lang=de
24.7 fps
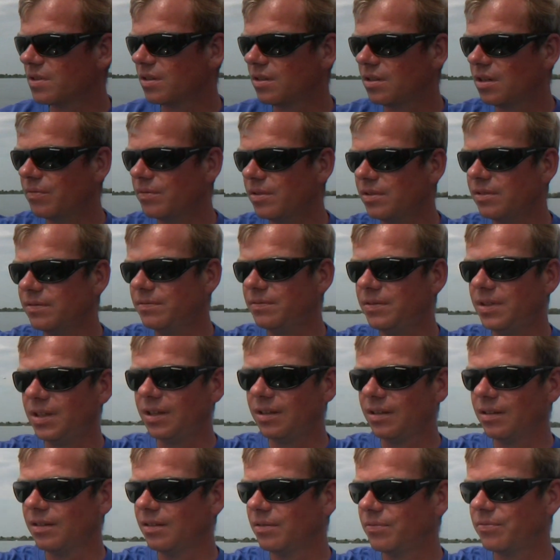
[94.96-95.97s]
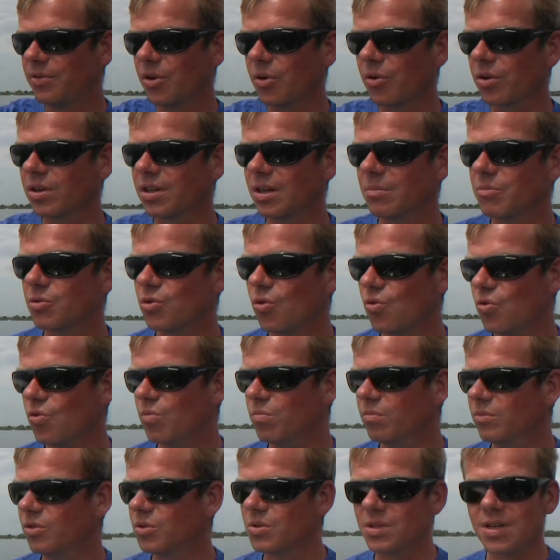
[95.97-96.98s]
sind hier wild wie verrückt am
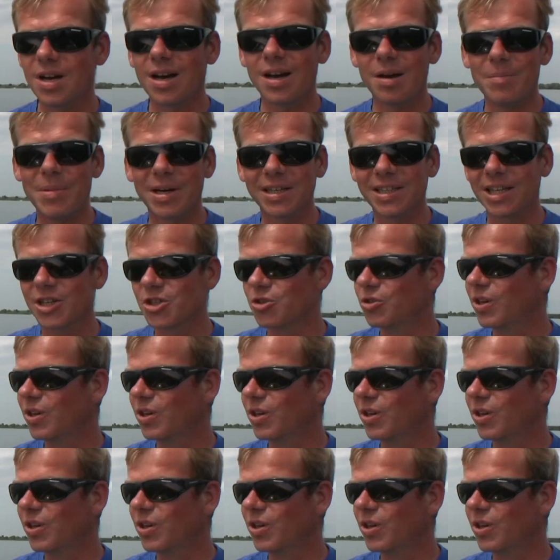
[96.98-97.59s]
Toben und Sarah macht jetzt